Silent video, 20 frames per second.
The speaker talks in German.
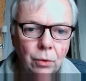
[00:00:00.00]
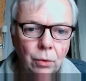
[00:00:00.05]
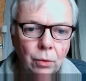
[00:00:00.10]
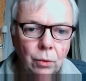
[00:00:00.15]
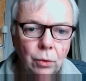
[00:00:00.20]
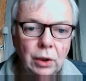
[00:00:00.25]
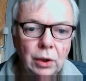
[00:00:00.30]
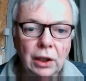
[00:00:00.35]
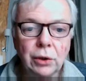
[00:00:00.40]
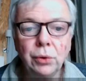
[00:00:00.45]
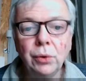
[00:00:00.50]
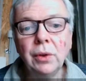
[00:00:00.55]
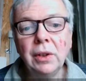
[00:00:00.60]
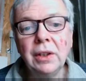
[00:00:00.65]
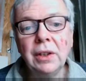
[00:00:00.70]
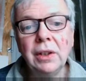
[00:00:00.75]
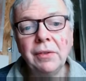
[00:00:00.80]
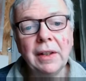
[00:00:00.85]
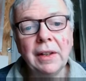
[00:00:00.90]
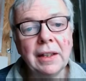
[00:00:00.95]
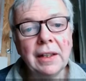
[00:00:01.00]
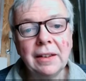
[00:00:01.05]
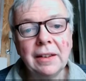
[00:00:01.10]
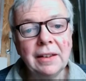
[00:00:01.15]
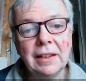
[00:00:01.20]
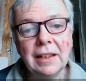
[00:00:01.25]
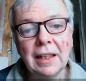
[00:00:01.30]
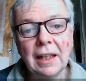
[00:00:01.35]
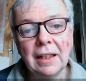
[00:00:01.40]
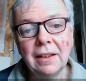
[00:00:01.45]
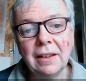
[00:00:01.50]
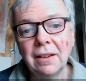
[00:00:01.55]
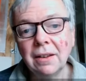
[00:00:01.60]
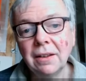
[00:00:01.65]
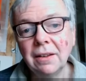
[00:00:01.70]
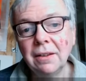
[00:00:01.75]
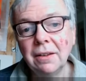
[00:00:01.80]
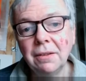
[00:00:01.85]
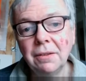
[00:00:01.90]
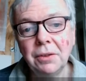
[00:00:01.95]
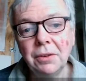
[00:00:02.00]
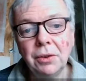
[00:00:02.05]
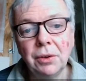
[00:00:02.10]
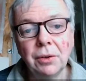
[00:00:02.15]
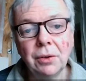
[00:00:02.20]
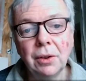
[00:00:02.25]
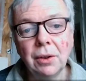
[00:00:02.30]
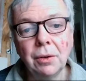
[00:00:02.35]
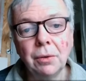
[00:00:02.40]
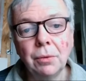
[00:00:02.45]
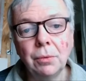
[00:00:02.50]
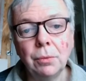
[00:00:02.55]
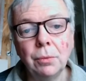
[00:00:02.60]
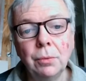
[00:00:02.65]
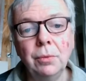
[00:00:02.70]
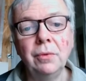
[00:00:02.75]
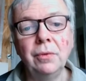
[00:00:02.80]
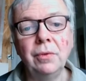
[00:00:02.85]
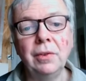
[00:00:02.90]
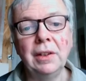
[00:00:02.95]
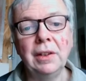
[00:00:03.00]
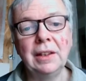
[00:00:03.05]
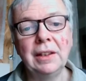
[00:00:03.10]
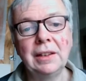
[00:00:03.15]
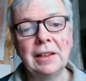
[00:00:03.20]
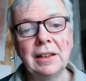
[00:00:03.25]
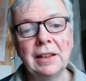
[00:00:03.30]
Und natürlich werden die anderen Jünger unwillig,